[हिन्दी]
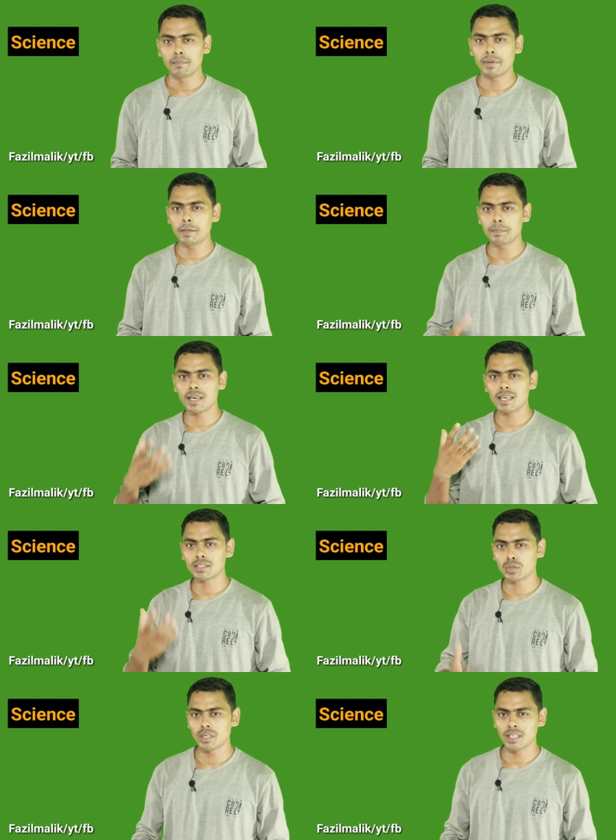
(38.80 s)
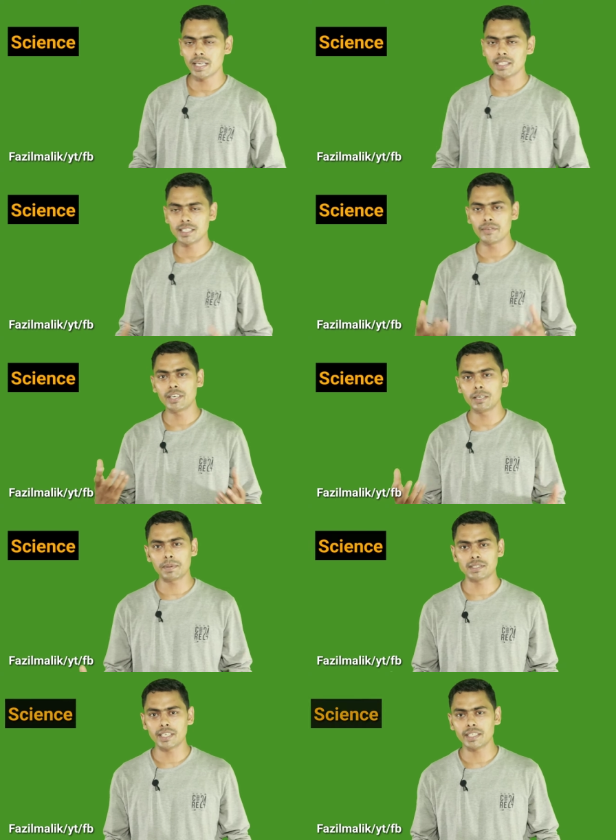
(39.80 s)
वहीं पर अगर थोड़े लाइक
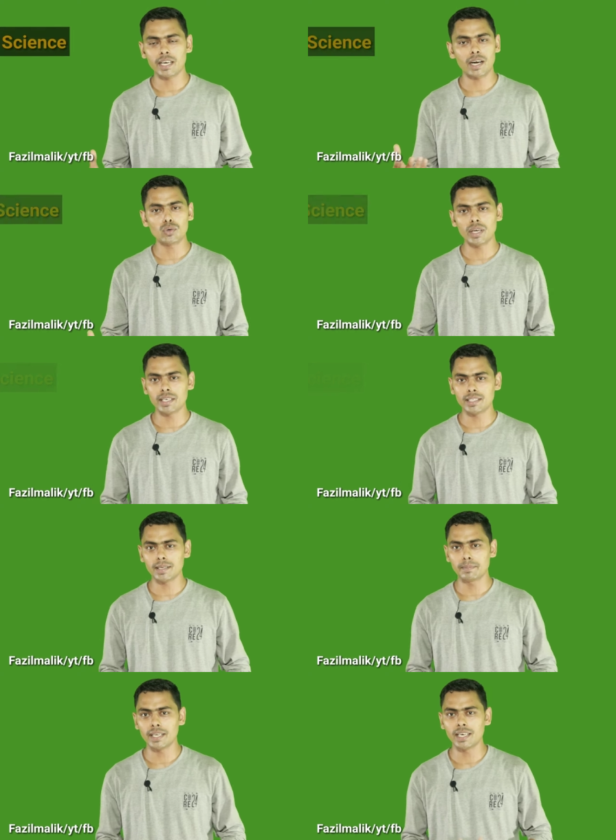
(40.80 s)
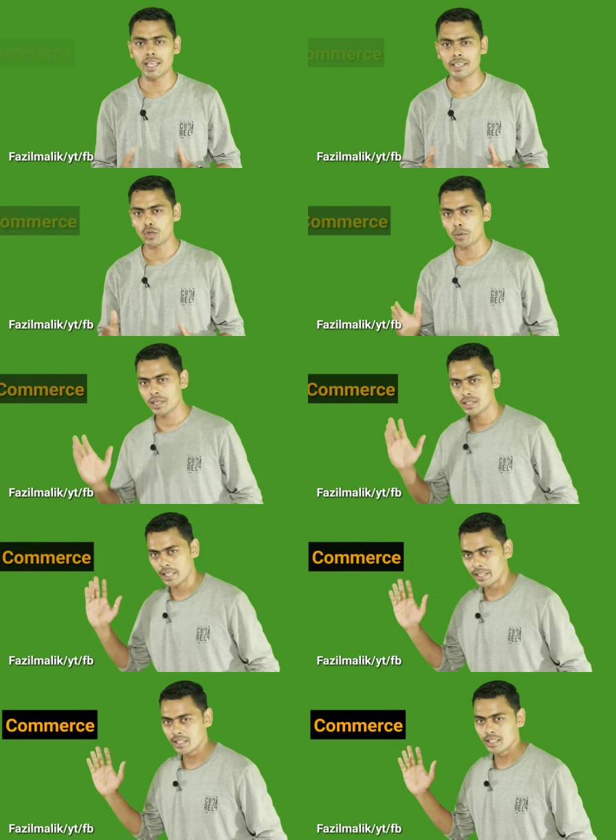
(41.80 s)
70 परसेंट के अराउंड आए तब मैंने लाइक कॉमर्स
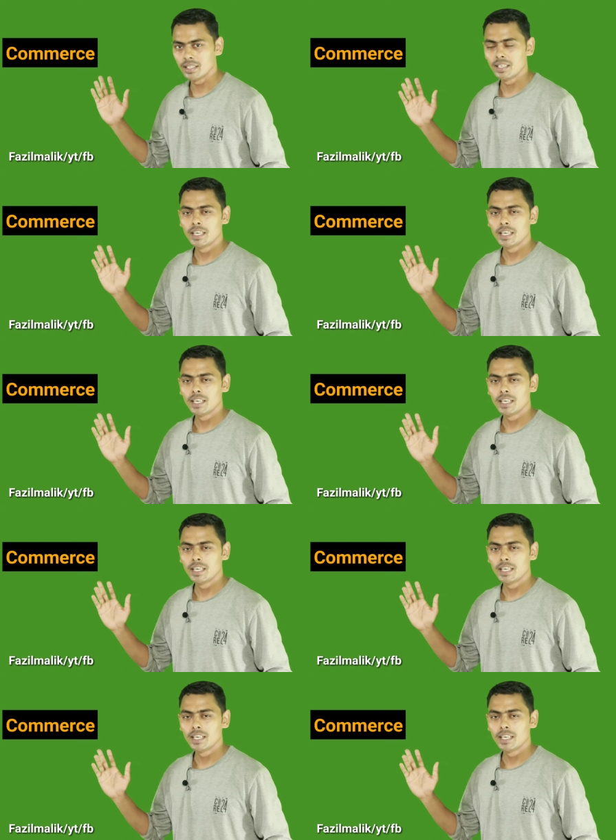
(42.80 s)
लेनी है